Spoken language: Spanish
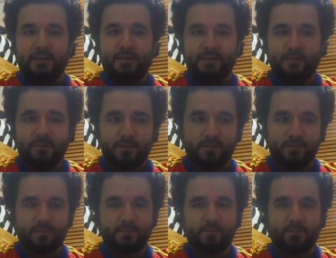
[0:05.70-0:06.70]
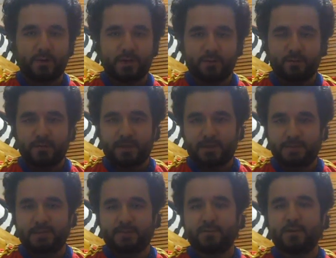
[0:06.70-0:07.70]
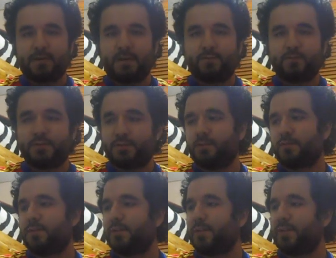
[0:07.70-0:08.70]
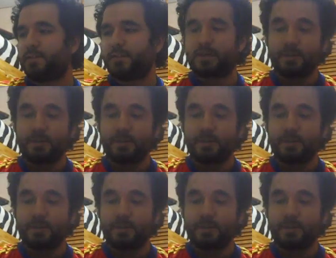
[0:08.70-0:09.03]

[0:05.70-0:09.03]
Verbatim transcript: No puedo casi con la emoción de este